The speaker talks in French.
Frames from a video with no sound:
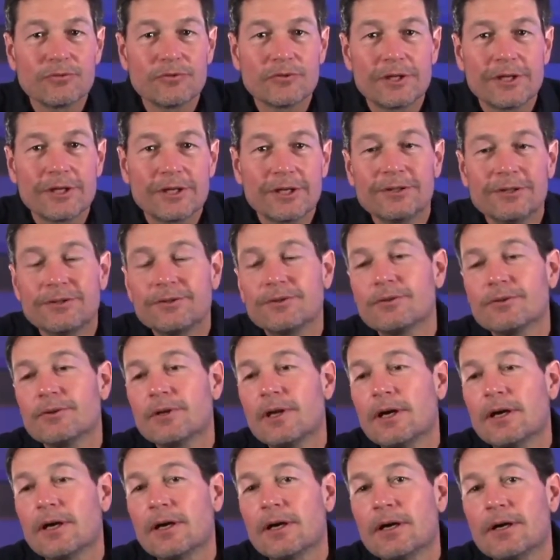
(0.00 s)
volet de
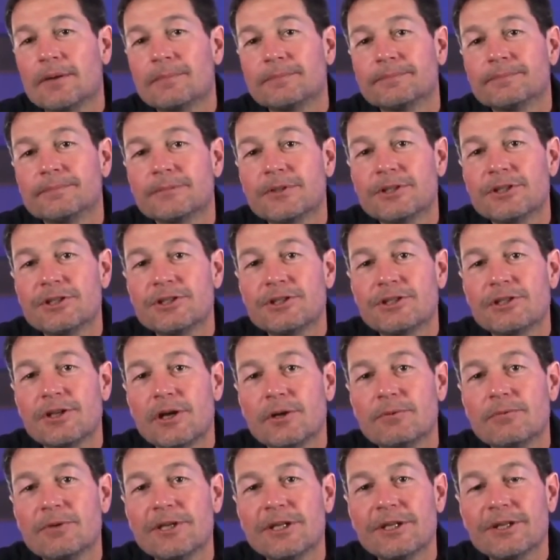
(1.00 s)
la
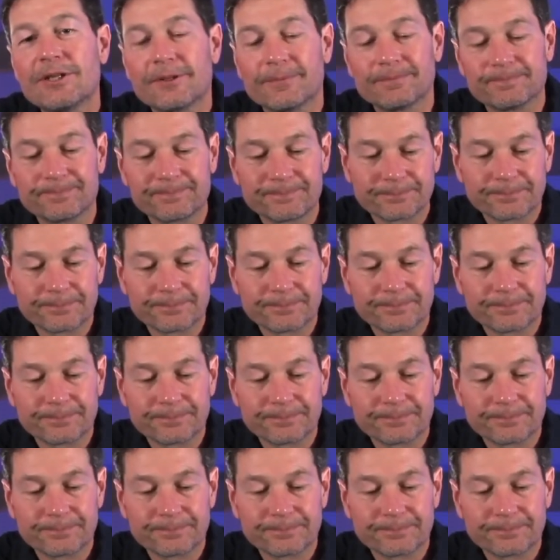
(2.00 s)
Digital Week.